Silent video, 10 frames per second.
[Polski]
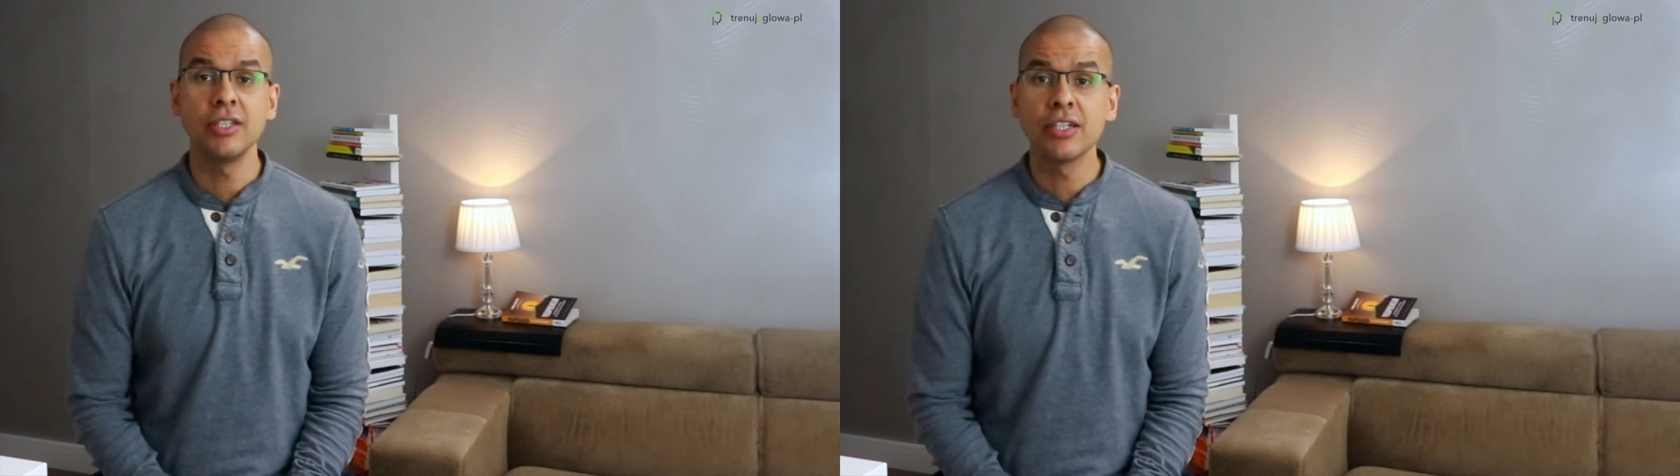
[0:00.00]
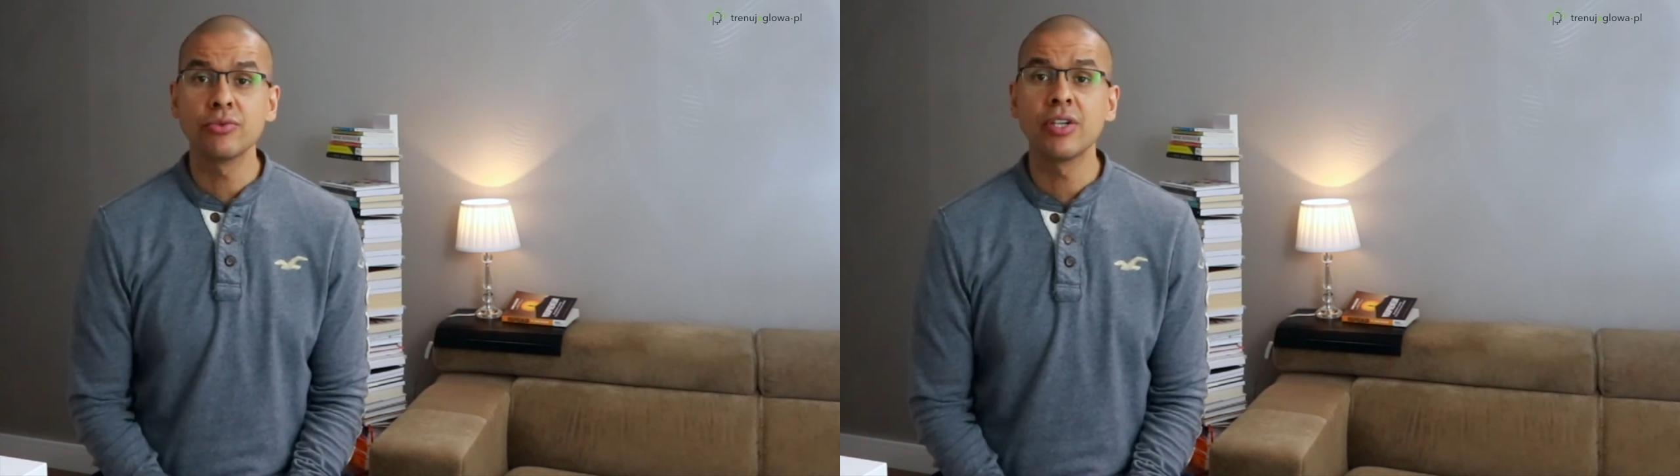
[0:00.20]

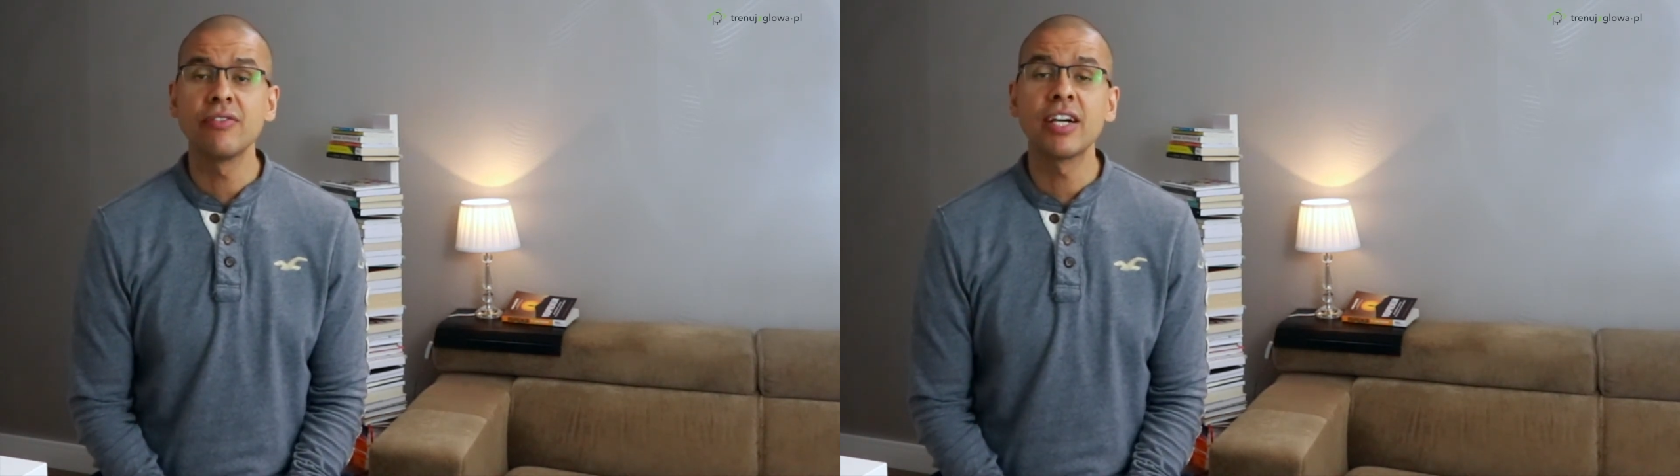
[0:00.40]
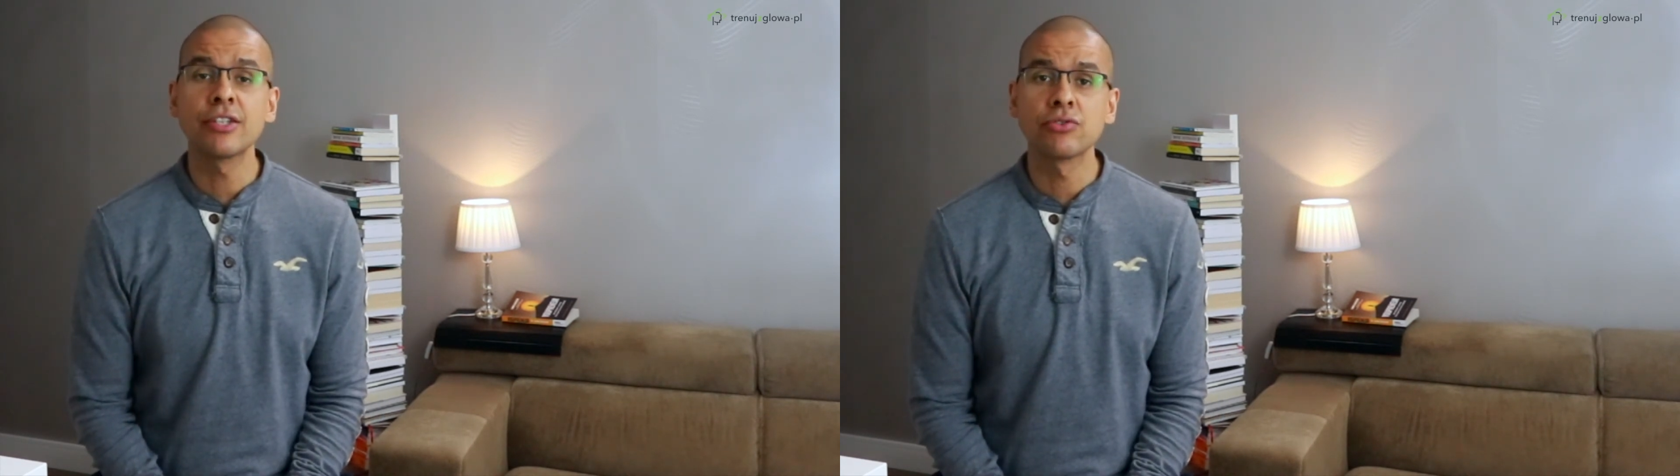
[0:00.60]
na które
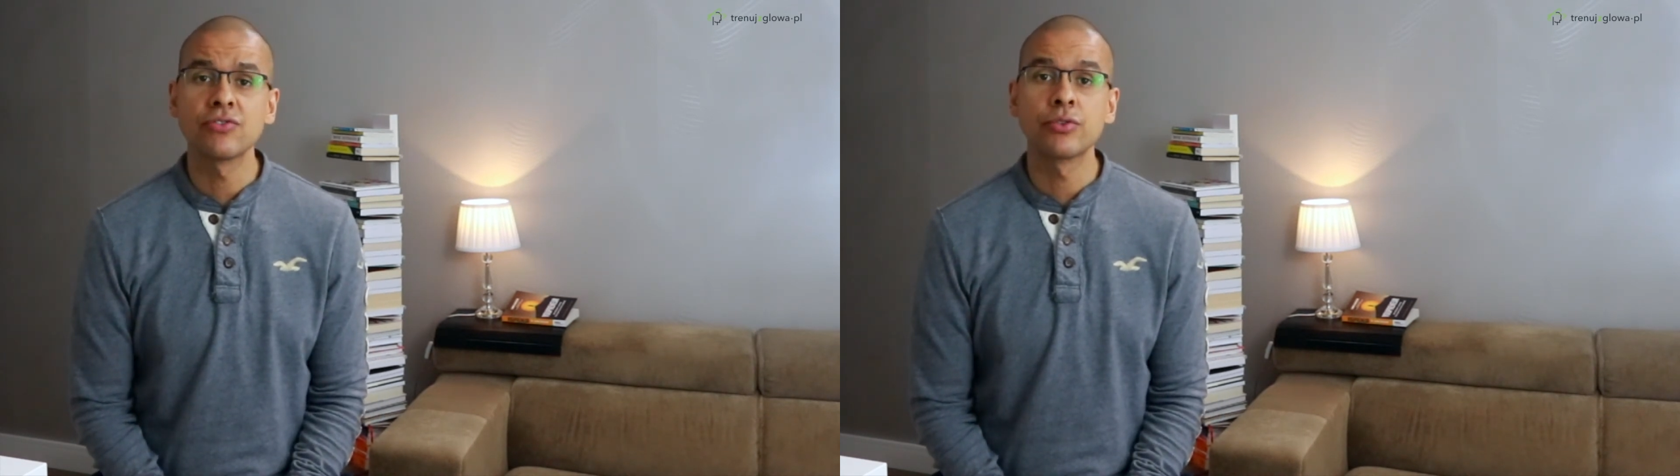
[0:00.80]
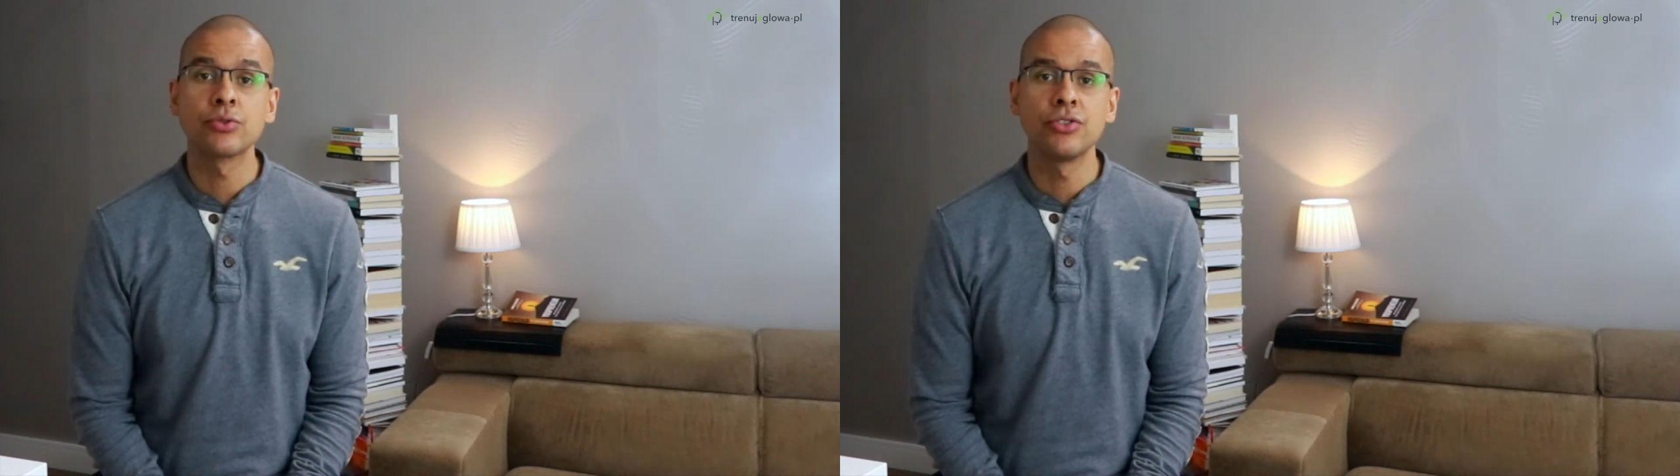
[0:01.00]
warto
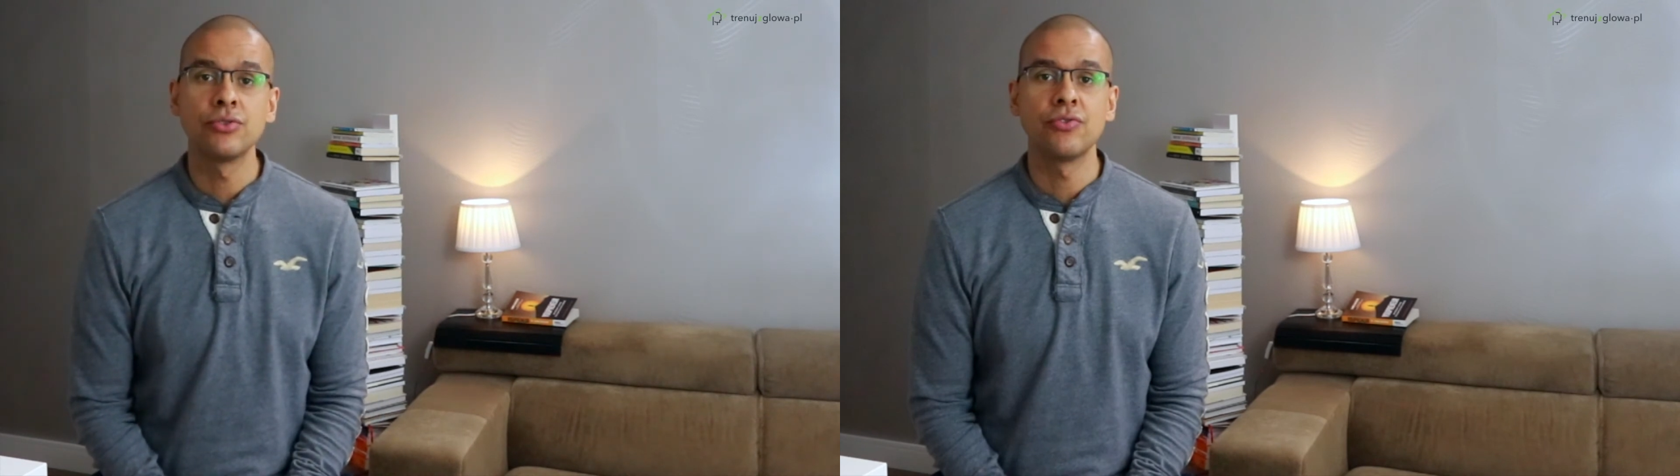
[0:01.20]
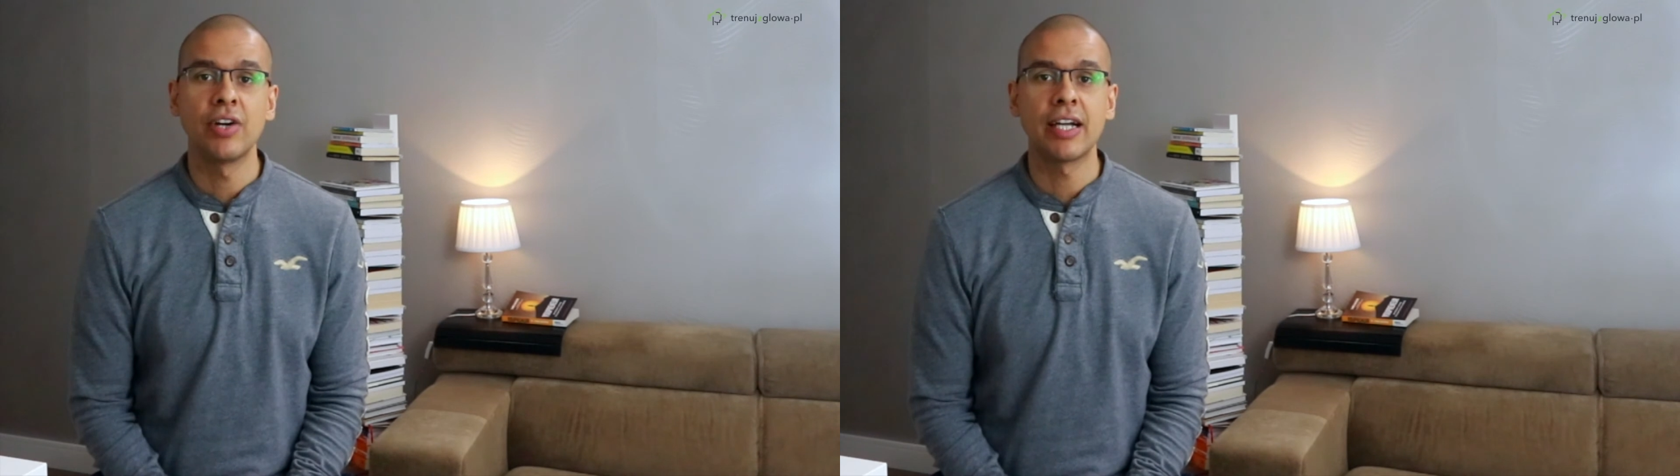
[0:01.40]
zwrócić
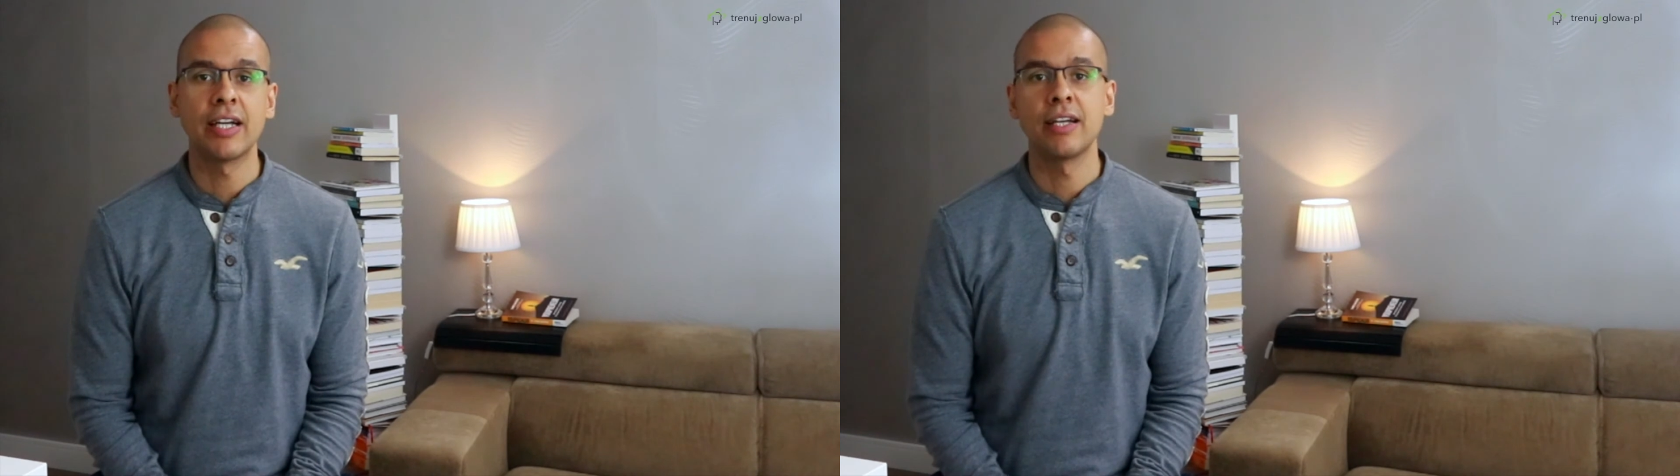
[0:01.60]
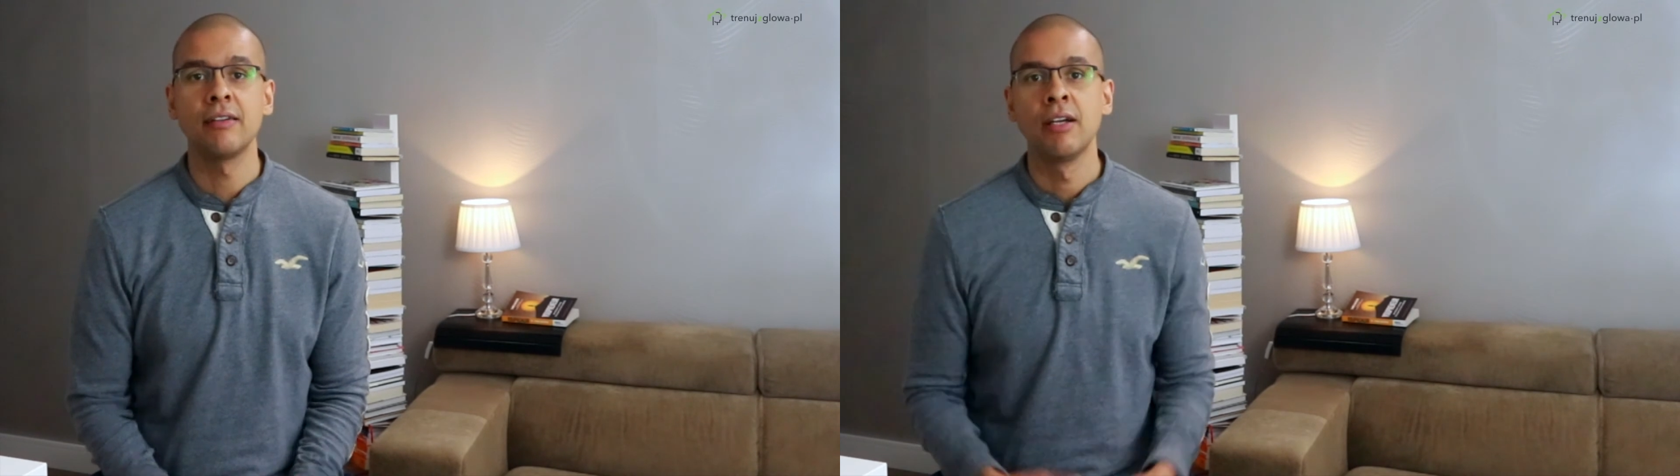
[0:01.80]

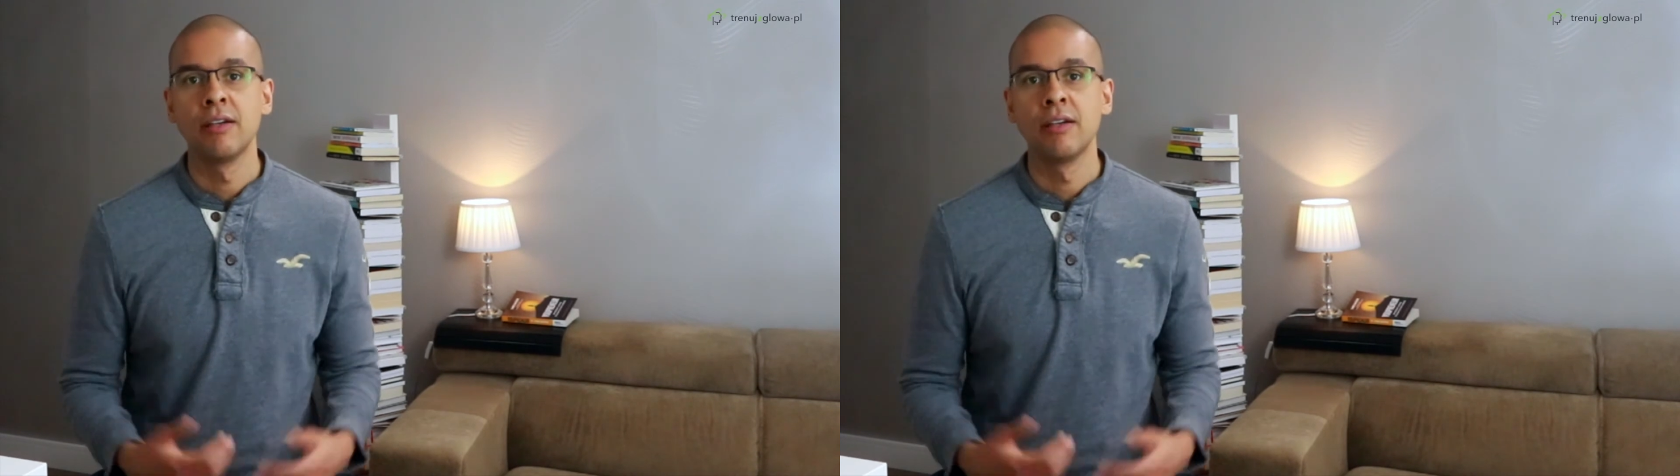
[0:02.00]
uwagę